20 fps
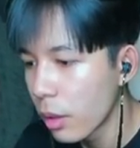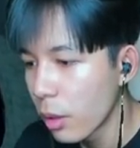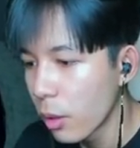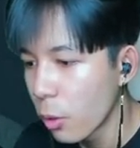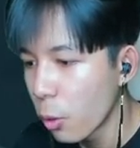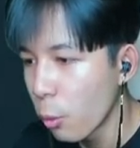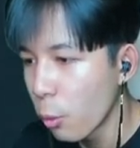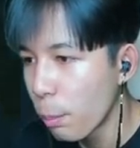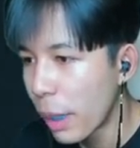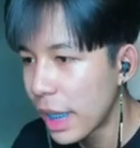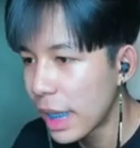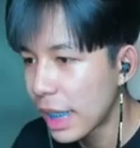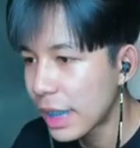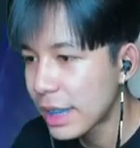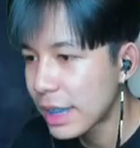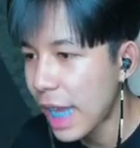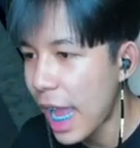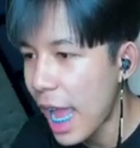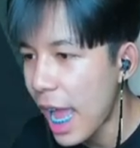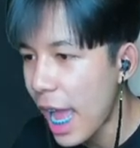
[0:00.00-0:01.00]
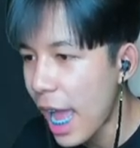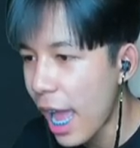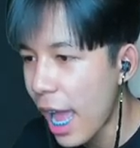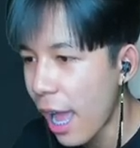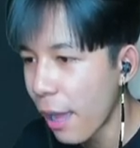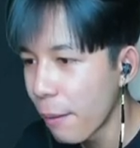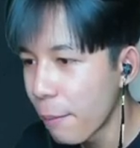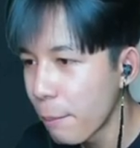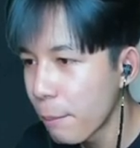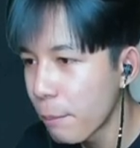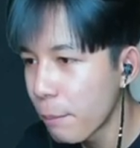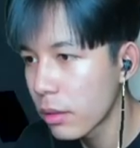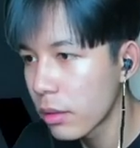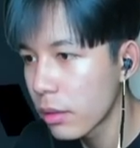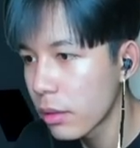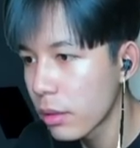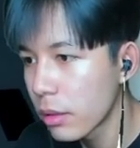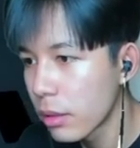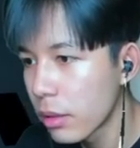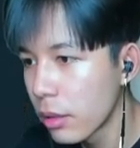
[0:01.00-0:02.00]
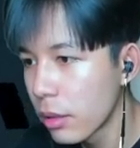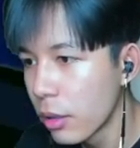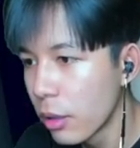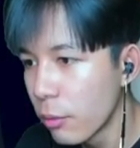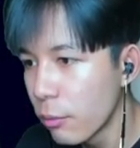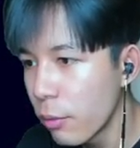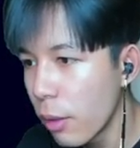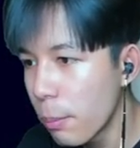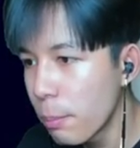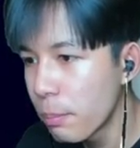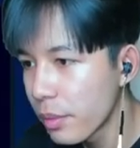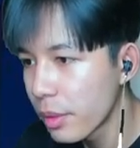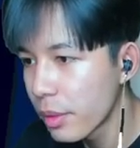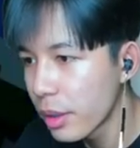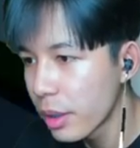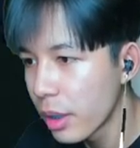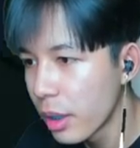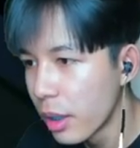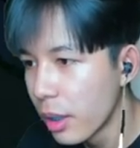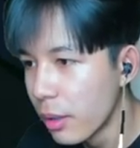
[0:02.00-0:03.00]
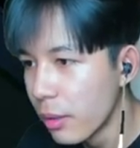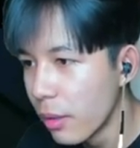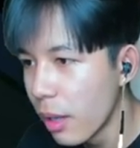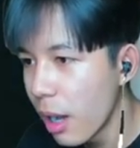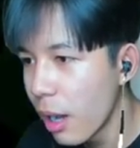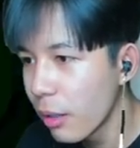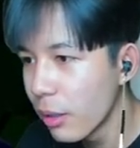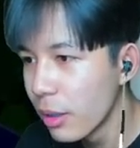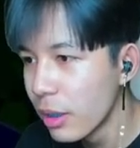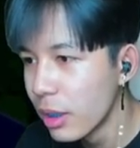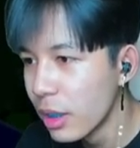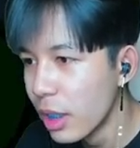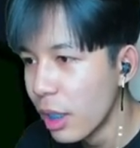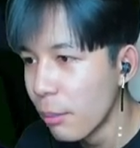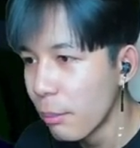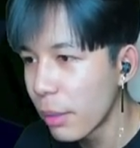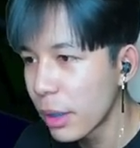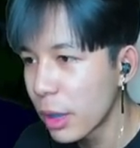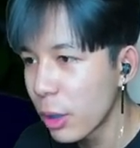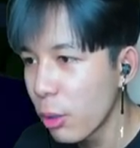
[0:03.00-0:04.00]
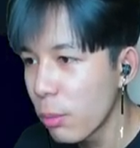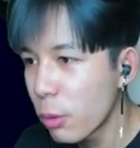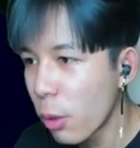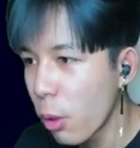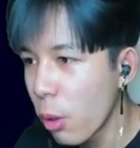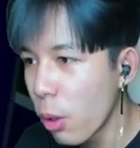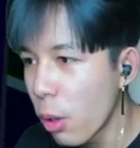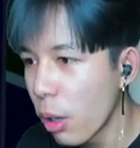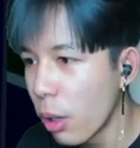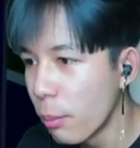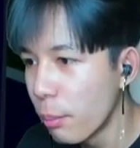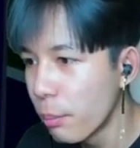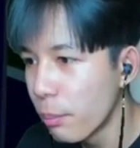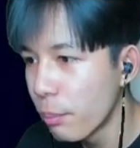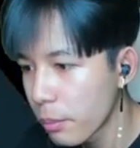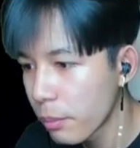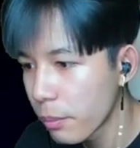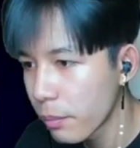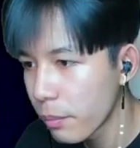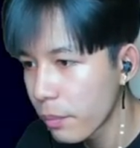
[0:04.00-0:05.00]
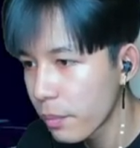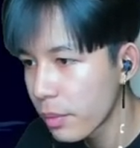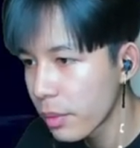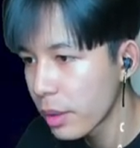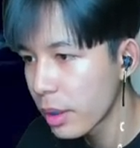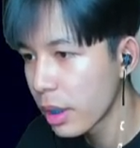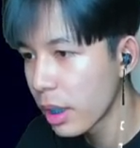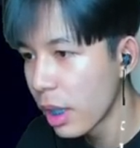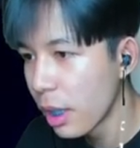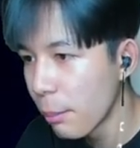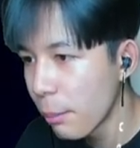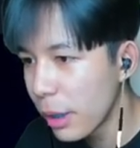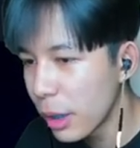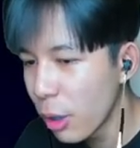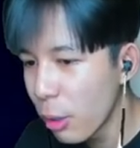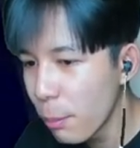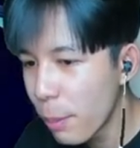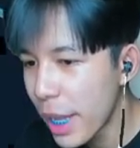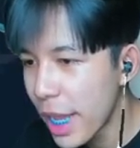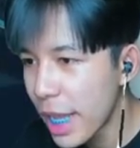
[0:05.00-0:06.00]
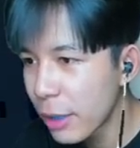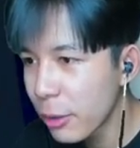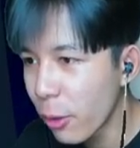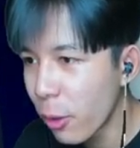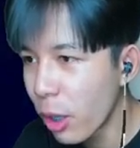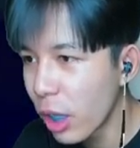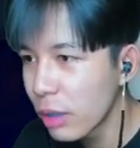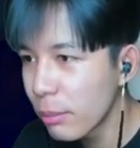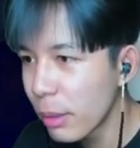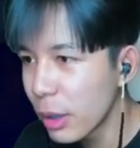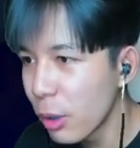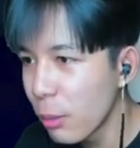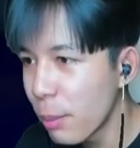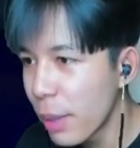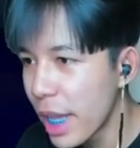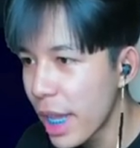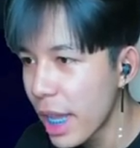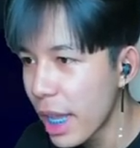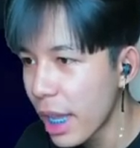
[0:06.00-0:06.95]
กูไปละจ้าปุ๊บมันลุมกู มันลุมพี่ทุกคนมันลุมพี่